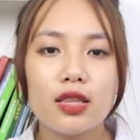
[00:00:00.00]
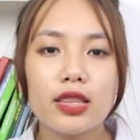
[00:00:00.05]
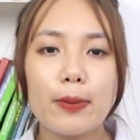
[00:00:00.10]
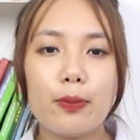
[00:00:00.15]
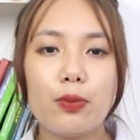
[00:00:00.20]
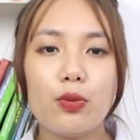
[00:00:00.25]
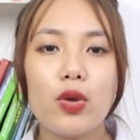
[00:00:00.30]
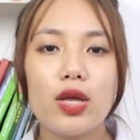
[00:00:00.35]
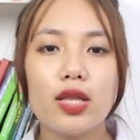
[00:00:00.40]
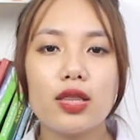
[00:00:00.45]

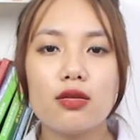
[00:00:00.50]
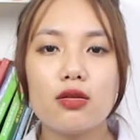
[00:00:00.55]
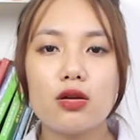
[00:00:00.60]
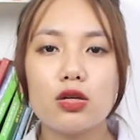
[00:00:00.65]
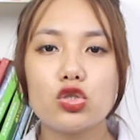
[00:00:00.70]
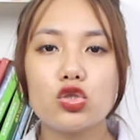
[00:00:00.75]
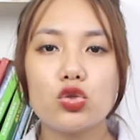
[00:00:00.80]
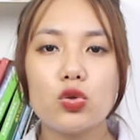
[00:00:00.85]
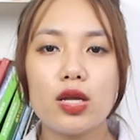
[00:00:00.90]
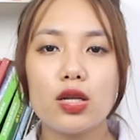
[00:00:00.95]
Tập luyện
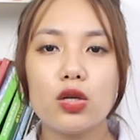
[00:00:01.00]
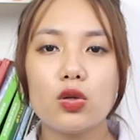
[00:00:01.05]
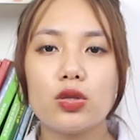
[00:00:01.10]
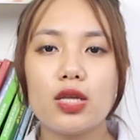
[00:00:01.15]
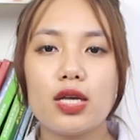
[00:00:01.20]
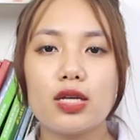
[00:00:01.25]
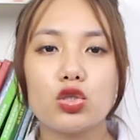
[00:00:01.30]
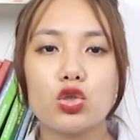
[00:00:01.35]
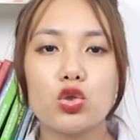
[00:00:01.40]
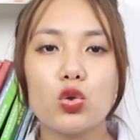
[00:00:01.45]
thường xuyên có
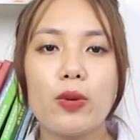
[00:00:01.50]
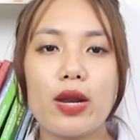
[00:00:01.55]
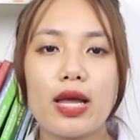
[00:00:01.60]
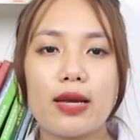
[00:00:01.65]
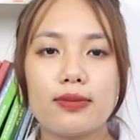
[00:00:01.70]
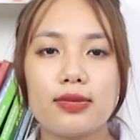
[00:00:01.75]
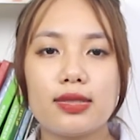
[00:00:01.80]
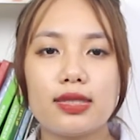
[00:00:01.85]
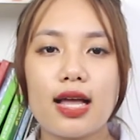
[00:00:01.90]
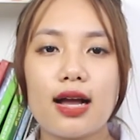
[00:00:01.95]
thể giúp
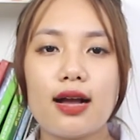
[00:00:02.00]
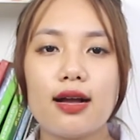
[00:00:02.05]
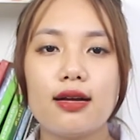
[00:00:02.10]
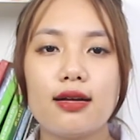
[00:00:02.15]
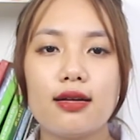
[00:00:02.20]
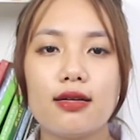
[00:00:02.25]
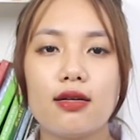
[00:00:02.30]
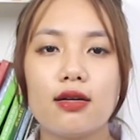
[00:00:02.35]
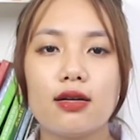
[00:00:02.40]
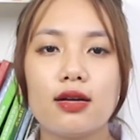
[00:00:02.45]
làm tăng
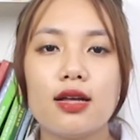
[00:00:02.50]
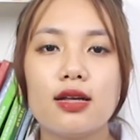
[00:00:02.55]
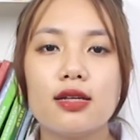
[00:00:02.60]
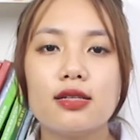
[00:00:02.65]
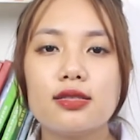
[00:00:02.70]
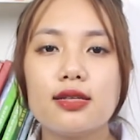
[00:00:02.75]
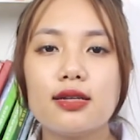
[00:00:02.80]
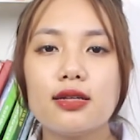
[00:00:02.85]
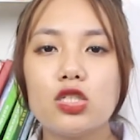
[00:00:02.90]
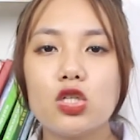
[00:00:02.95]
cường
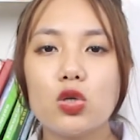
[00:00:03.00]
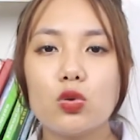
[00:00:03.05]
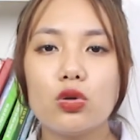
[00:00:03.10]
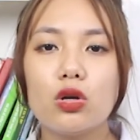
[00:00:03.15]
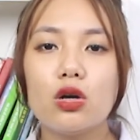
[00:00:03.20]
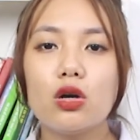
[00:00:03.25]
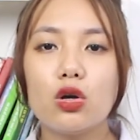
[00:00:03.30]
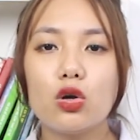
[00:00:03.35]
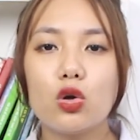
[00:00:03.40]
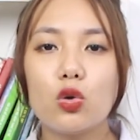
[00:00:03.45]
sức chịu
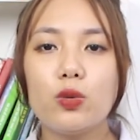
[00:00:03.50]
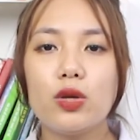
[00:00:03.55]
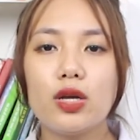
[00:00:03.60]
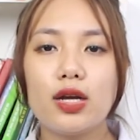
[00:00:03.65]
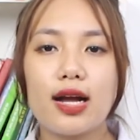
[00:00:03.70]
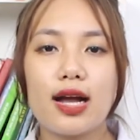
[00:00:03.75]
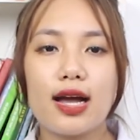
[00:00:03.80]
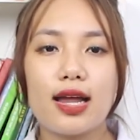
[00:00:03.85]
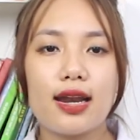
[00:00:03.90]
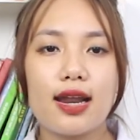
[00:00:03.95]
đựng cũng như
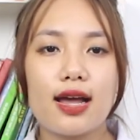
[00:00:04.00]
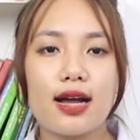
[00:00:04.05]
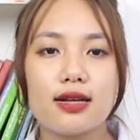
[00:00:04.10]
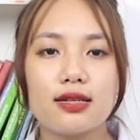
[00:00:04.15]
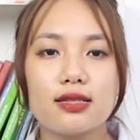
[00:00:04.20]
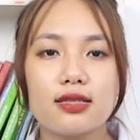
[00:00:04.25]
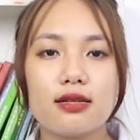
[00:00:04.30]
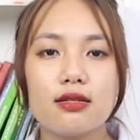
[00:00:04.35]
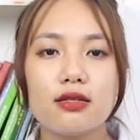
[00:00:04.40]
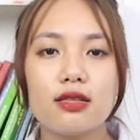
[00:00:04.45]
khả
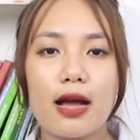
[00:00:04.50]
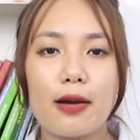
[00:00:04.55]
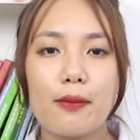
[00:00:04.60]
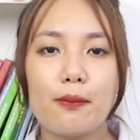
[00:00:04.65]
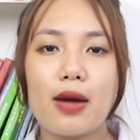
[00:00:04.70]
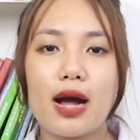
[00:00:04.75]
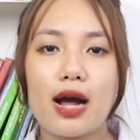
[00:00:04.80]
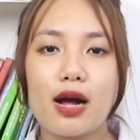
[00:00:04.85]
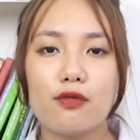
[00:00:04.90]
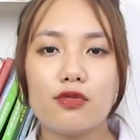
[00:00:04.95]
năng giữ
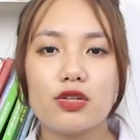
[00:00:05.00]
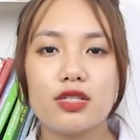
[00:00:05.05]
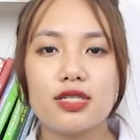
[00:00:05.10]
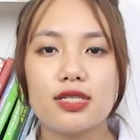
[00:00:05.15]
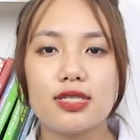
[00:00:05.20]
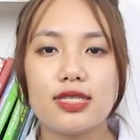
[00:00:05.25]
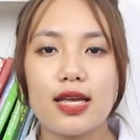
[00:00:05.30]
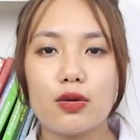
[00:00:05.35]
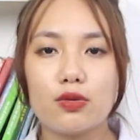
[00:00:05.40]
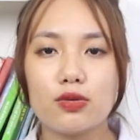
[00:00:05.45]
thăng bằng và
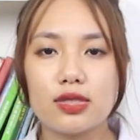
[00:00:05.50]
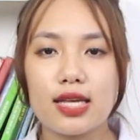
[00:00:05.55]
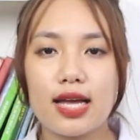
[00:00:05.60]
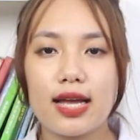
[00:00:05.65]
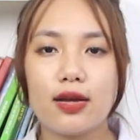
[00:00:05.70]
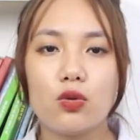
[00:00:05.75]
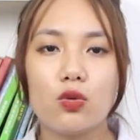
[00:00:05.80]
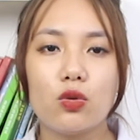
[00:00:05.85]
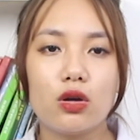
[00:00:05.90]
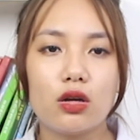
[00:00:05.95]
sự dẻo
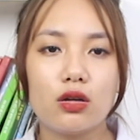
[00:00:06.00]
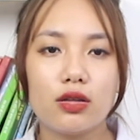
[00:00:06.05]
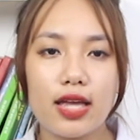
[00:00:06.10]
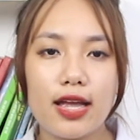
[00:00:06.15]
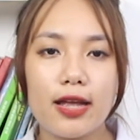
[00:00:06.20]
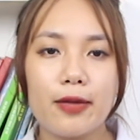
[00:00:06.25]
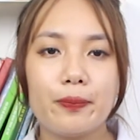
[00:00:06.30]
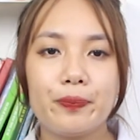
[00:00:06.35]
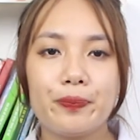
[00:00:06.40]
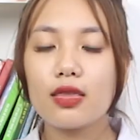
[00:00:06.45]
dai của cơ
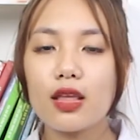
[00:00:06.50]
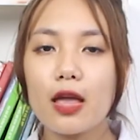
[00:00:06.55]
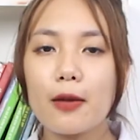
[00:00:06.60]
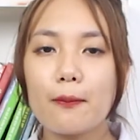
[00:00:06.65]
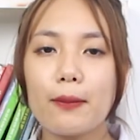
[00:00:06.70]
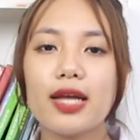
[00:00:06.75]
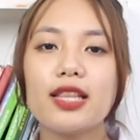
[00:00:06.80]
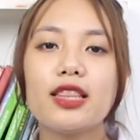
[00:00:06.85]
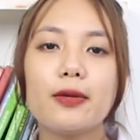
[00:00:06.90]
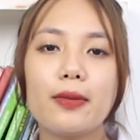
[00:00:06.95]
thể.
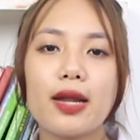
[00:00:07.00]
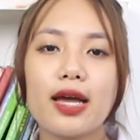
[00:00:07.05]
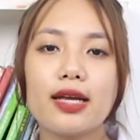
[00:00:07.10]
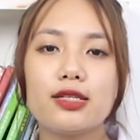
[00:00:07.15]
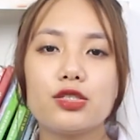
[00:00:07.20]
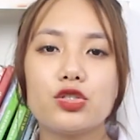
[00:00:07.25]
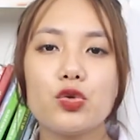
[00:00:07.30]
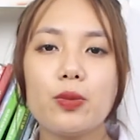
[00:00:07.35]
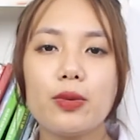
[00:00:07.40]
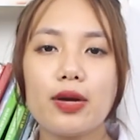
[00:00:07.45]
Bài tập
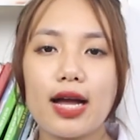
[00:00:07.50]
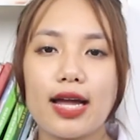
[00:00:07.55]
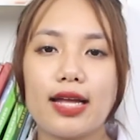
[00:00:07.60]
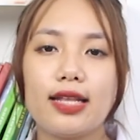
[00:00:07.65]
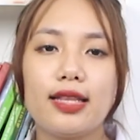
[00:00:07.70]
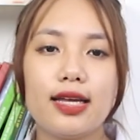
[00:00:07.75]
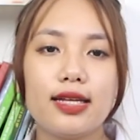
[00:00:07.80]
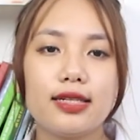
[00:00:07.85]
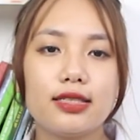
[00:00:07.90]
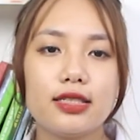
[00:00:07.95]
này giúp
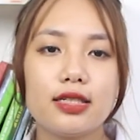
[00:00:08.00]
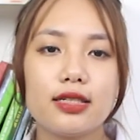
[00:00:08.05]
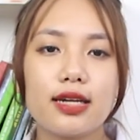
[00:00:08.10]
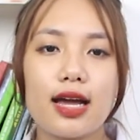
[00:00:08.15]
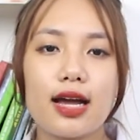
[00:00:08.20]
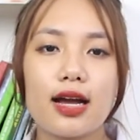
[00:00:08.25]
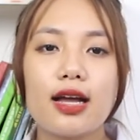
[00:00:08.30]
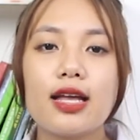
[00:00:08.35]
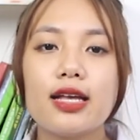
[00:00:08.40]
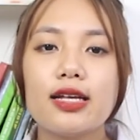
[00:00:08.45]
cải thiện chức
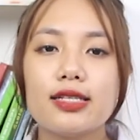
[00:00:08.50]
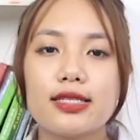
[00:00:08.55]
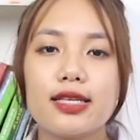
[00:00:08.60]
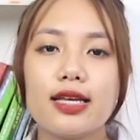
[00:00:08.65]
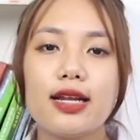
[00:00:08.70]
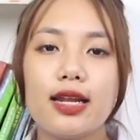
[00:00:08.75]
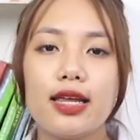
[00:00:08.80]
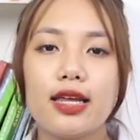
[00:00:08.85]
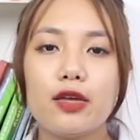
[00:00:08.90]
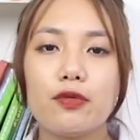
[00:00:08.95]
năng
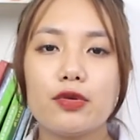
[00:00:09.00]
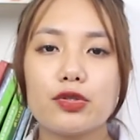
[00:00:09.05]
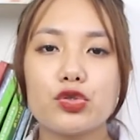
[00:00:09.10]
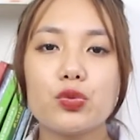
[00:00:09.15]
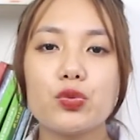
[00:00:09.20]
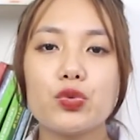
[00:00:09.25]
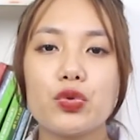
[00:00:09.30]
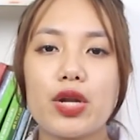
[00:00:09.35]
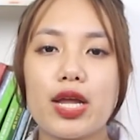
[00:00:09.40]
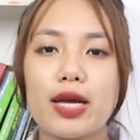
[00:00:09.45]
sinh lý và
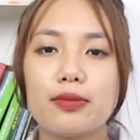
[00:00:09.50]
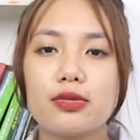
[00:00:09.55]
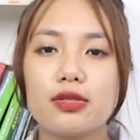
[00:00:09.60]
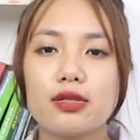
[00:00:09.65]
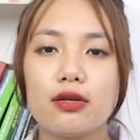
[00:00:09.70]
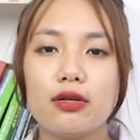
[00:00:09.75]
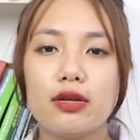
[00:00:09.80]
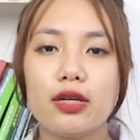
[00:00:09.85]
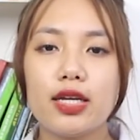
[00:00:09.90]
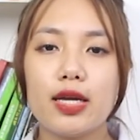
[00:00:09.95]
giúp cho nam
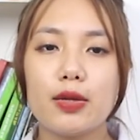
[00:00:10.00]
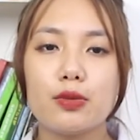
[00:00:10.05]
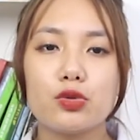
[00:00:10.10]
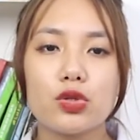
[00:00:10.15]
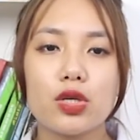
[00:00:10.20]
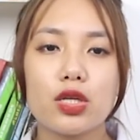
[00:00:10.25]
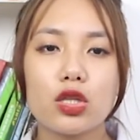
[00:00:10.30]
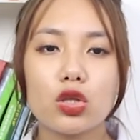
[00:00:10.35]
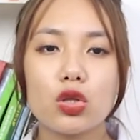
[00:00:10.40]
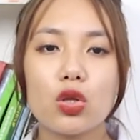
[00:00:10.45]
giới kiểm
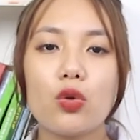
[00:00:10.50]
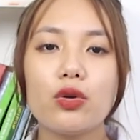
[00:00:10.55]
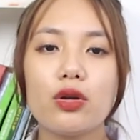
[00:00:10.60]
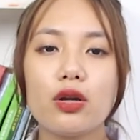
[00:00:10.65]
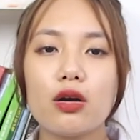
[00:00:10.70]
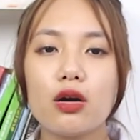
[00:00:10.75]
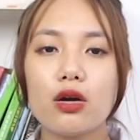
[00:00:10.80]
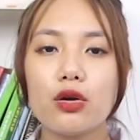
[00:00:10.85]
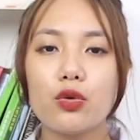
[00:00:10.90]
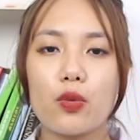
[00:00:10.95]
soát tốt
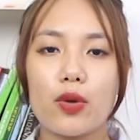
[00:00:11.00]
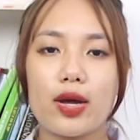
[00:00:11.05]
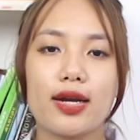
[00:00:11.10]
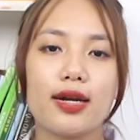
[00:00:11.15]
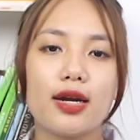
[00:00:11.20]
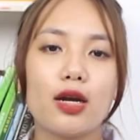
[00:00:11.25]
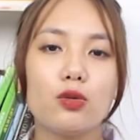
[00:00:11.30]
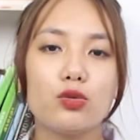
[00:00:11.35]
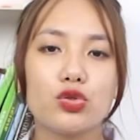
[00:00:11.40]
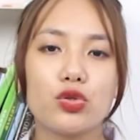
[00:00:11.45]
hơn
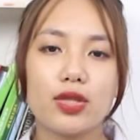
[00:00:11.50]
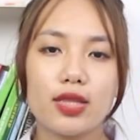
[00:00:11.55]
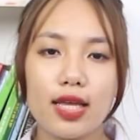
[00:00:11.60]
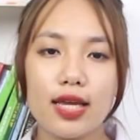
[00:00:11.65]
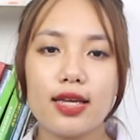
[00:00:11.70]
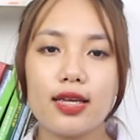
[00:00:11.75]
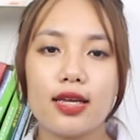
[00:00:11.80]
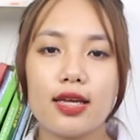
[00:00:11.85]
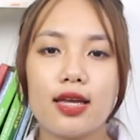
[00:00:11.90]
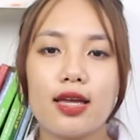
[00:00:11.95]
hoạt động xuất
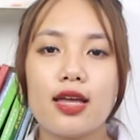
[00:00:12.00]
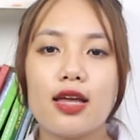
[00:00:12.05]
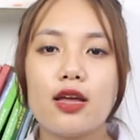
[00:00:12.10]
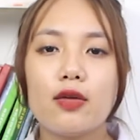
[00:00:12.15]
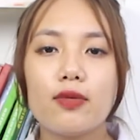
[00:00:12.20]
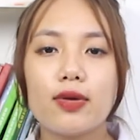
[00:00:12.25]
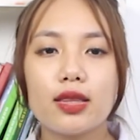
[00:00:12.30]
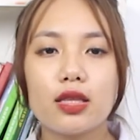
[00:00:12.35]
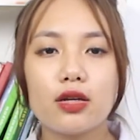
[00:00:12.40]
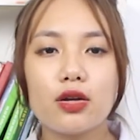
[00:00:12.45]
tinh,
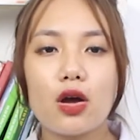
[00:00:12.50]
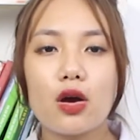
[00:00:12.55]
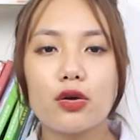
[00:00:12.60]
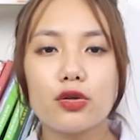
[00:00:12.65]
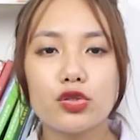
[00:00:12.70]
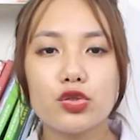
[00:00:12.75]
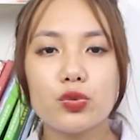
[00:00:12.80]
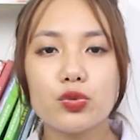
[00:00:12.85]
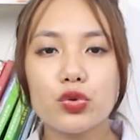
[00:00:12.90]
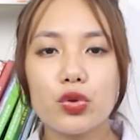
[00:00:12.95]
và từ
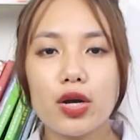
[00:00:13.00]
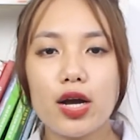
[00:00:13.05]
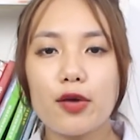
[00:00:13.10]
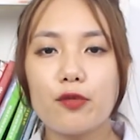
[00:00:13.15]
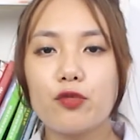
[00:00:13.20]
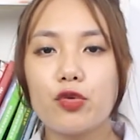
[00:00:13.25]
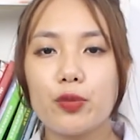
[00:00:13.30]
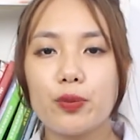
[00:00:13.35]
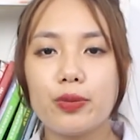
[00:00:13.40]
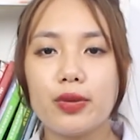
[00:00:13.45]
đó giúp cho
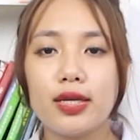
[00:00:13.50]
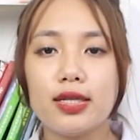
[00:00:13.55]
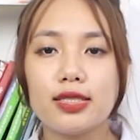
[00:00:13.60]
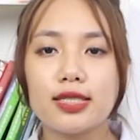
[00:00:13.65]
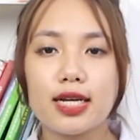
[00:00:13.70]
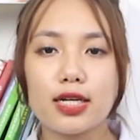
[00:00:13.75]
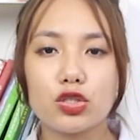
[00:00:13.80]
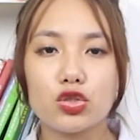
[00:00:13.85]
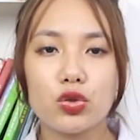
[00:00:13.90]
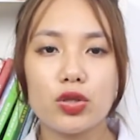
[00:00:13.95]
khắc phục tình
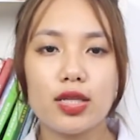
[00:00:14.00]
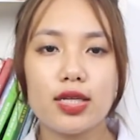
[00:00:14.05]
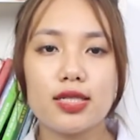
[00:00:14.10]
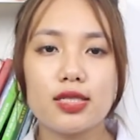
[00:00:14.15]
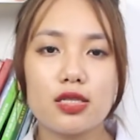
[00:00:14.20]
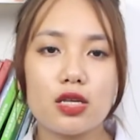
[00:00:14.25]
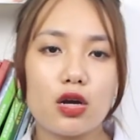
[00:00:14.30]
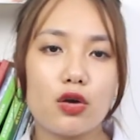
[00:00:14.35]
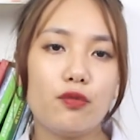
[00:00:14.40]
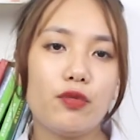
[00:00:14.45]
trạng xuất tinh
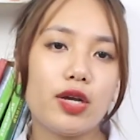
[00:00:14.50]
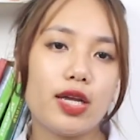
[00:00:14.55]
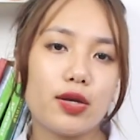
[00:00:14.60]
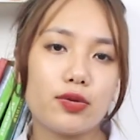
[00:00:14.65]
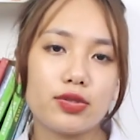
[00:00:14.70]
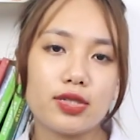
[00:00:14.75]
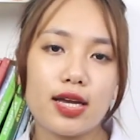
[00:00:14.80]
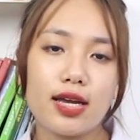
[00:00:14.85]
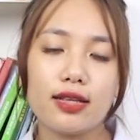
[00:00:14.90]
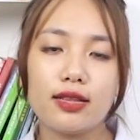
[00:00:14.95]
sớm và
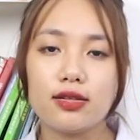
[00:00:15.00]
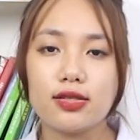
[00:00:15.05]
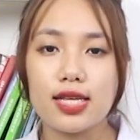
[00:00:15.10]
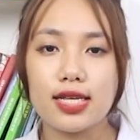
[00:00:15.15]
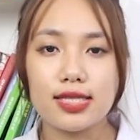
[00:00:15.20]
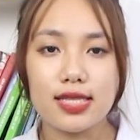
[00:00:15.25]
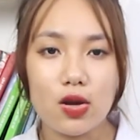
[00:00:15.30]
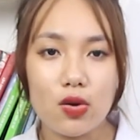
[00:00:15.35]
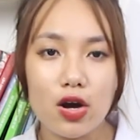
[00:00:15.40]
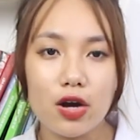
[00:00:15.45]
kéo dài thời
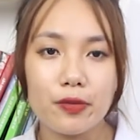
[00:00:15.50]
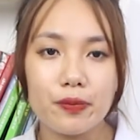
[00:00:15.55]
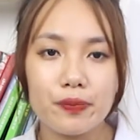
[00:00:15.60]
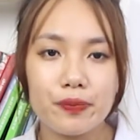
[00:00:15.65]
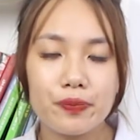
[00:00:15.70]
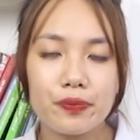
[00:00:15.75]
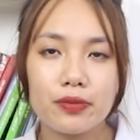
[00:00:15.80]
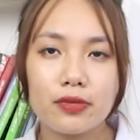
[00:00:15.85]
gian giao hợp.